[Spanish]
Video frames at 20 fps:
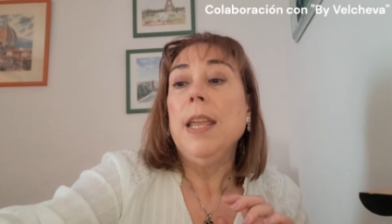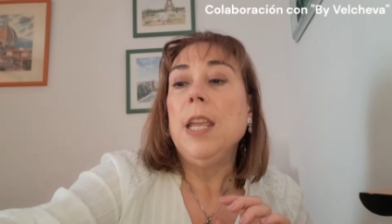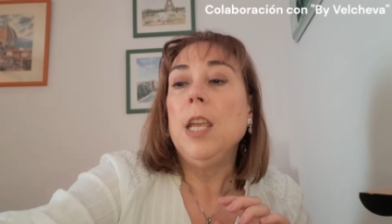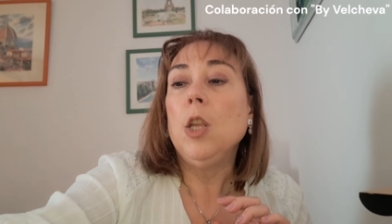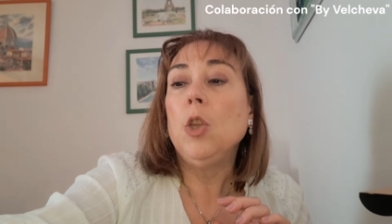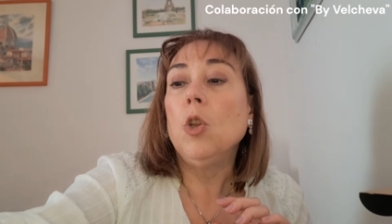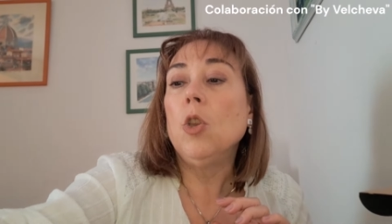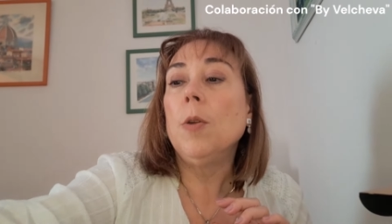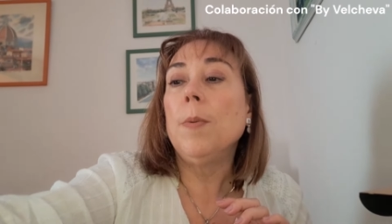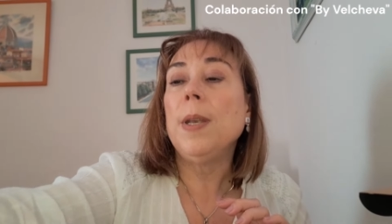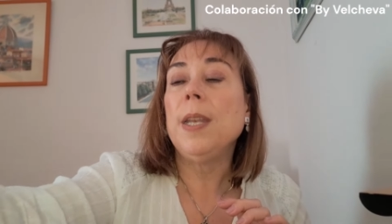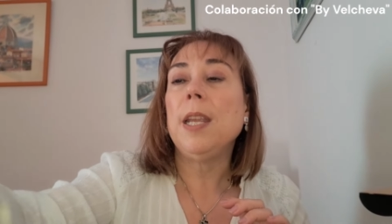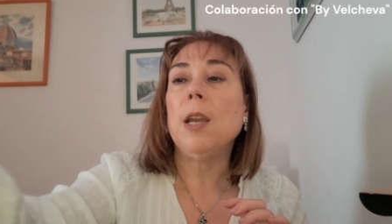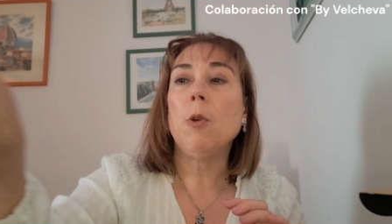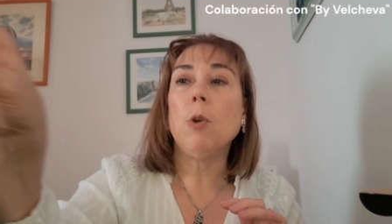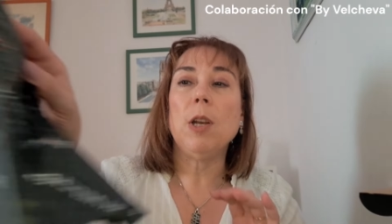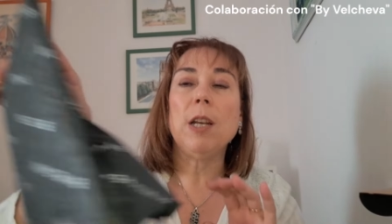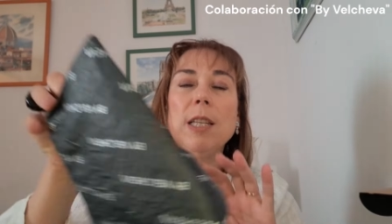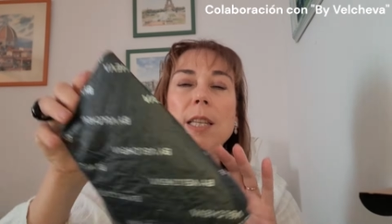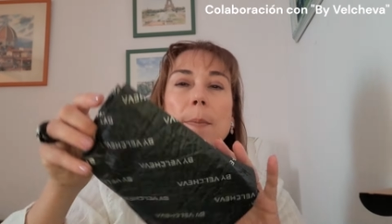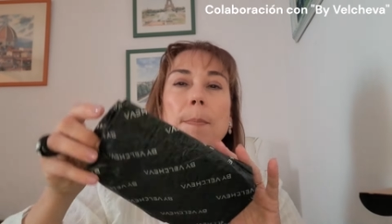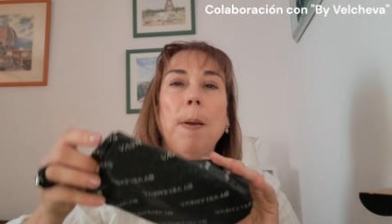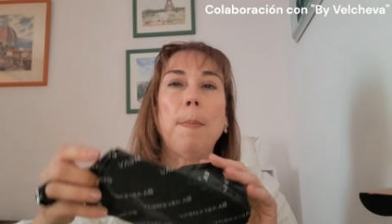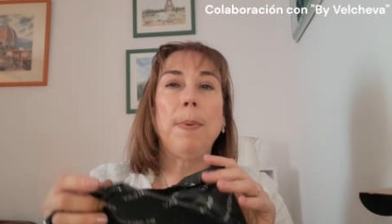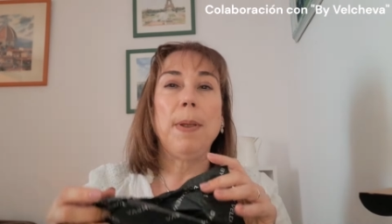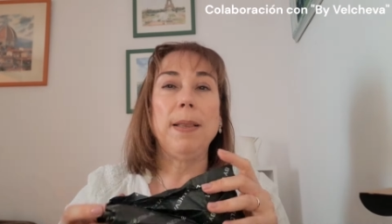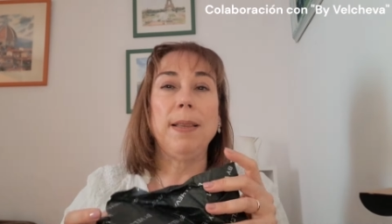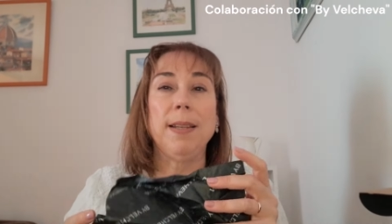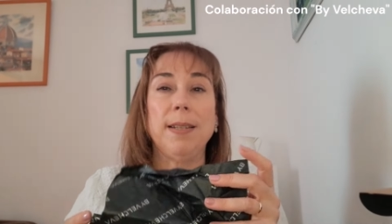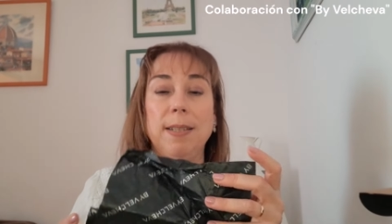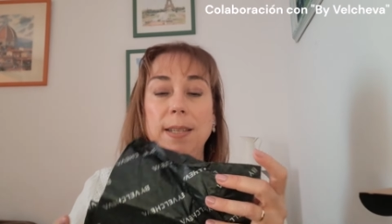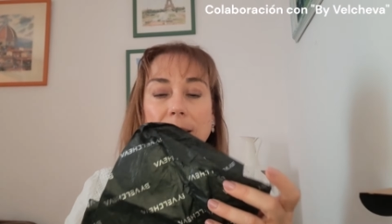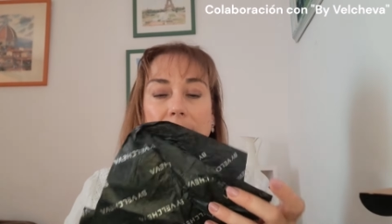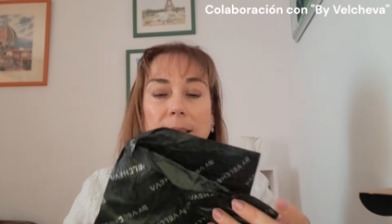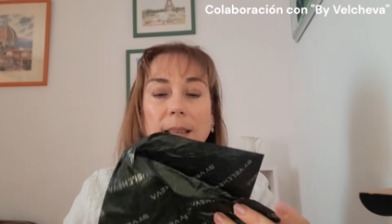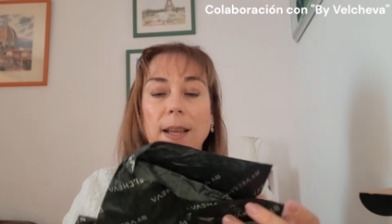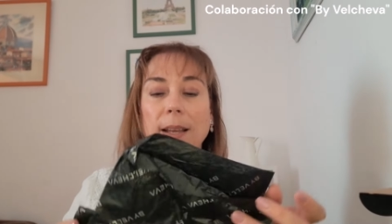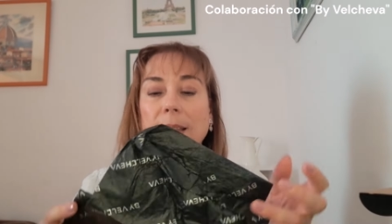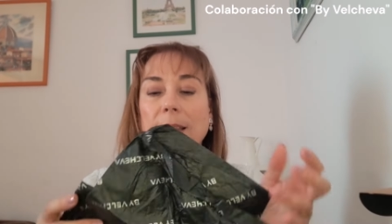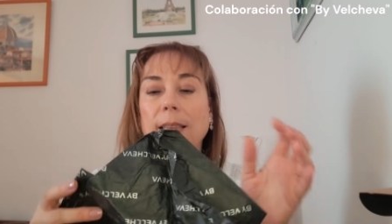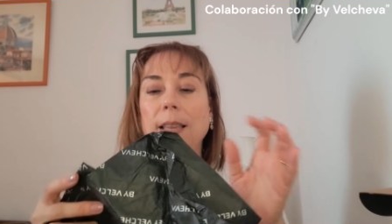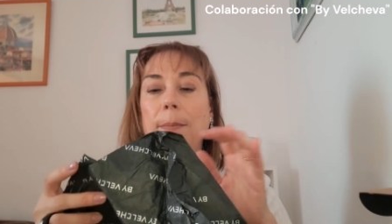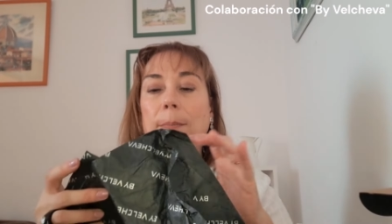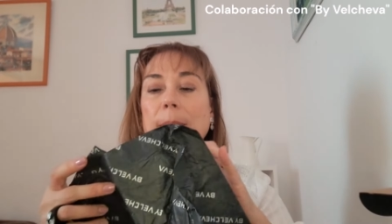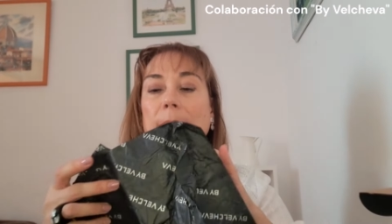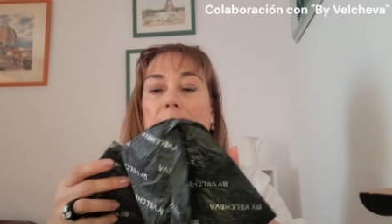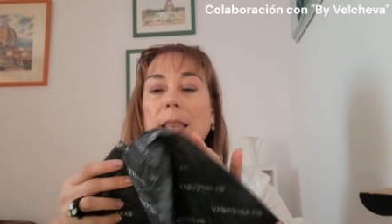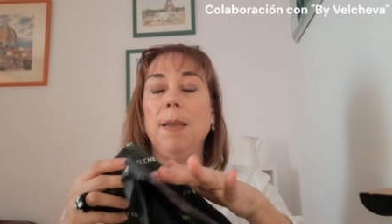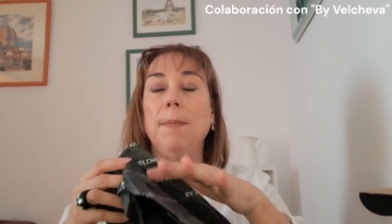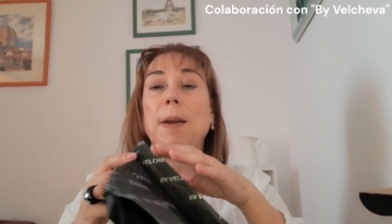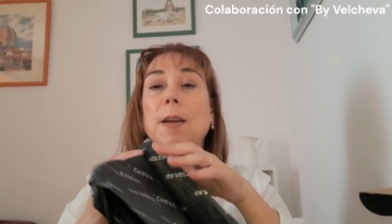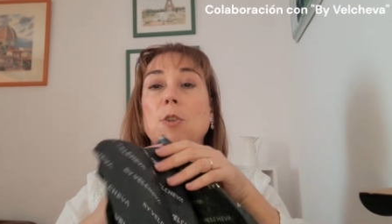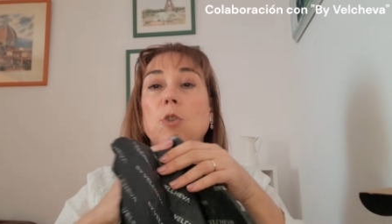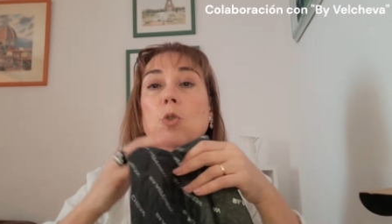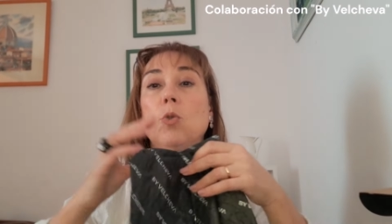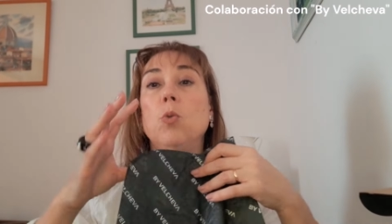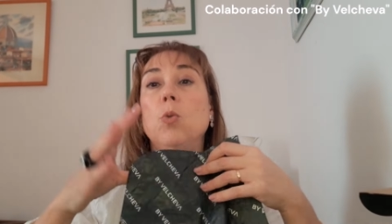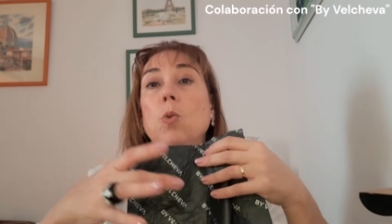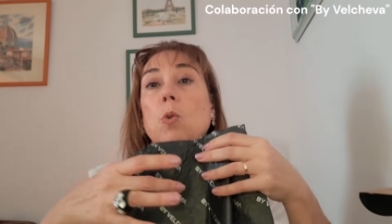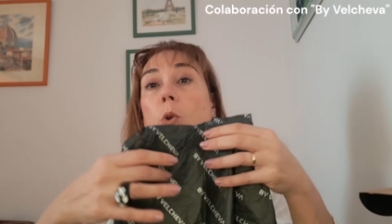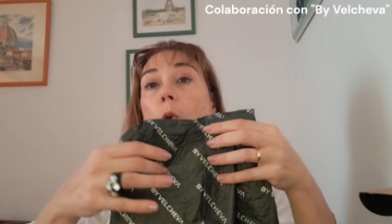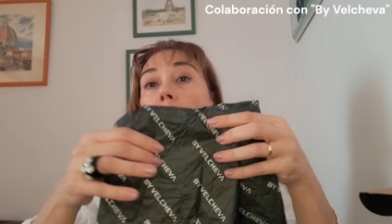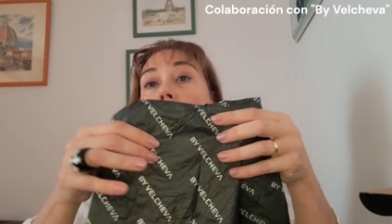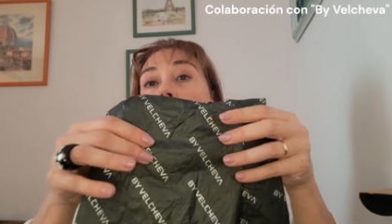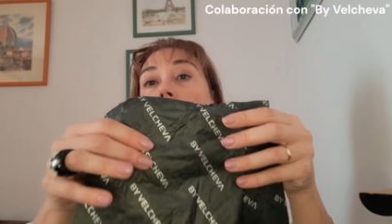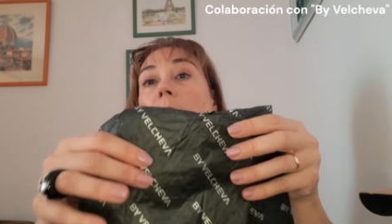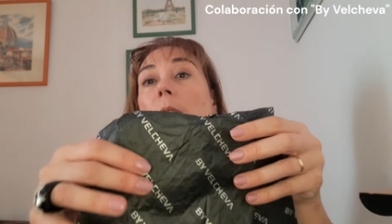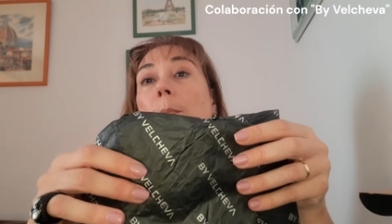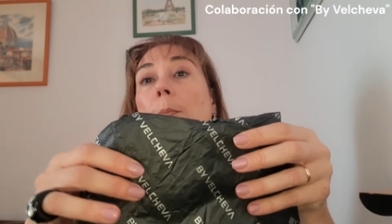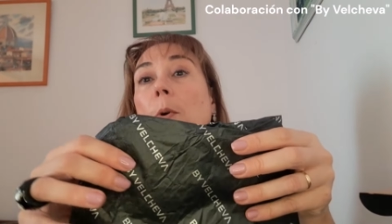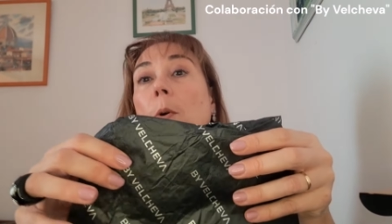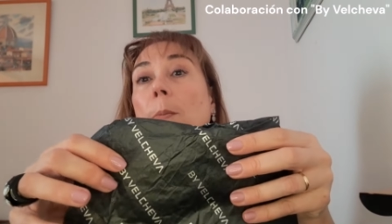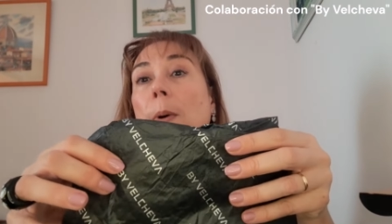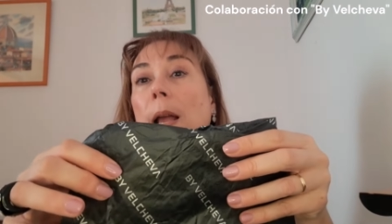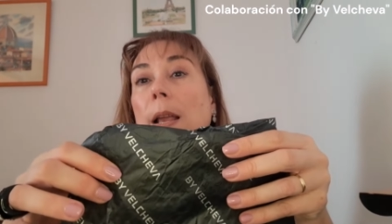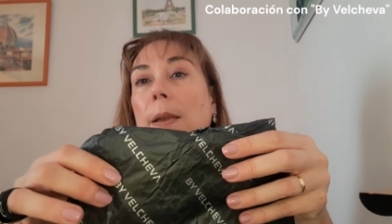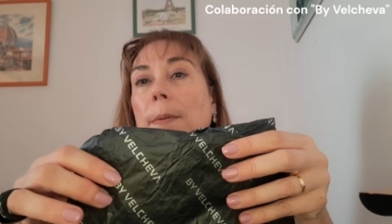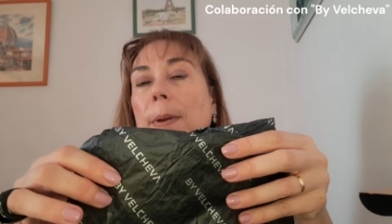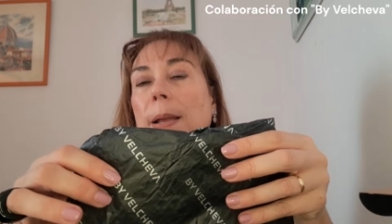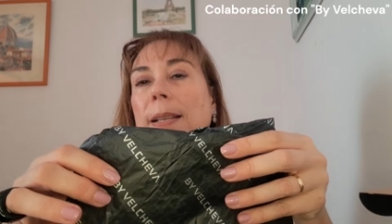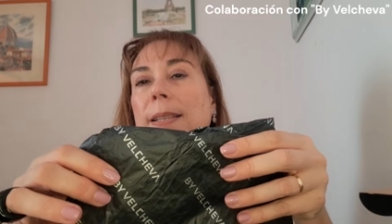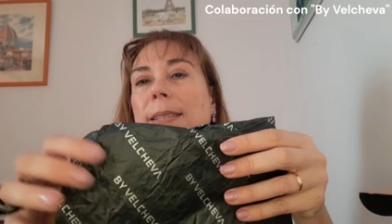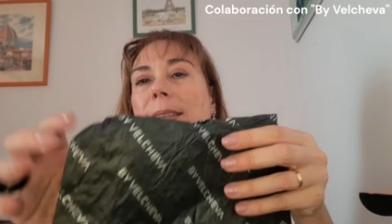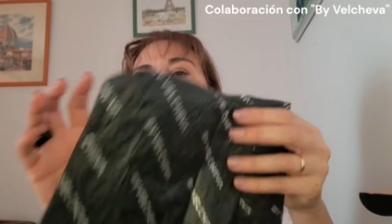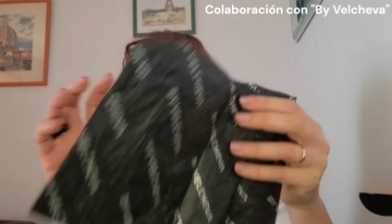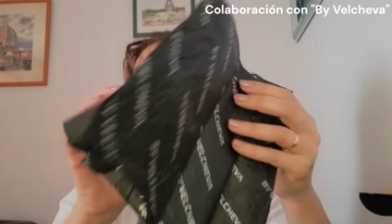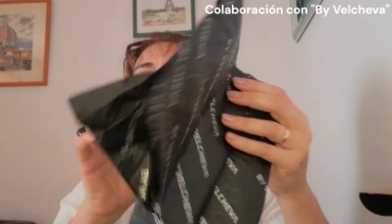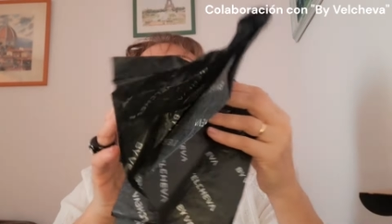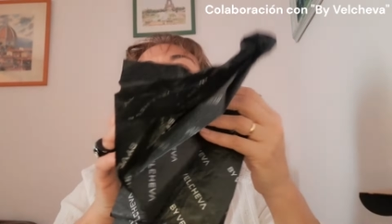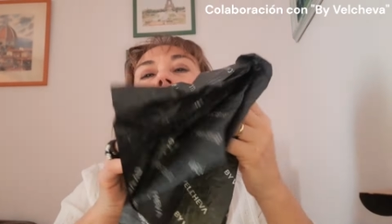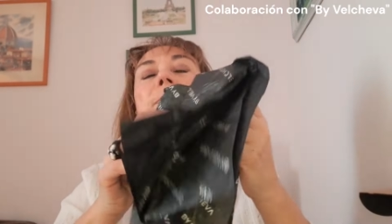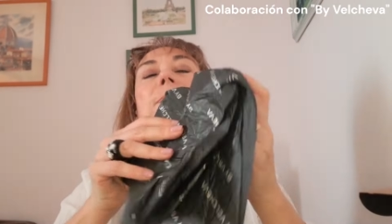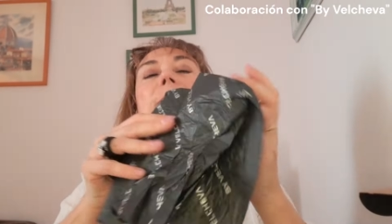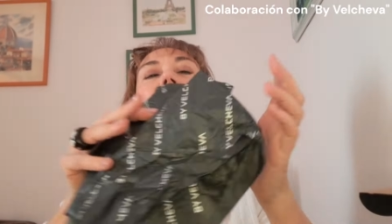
Y todo venía con este papel de seda que también lleva su logotipo, by Belcheva,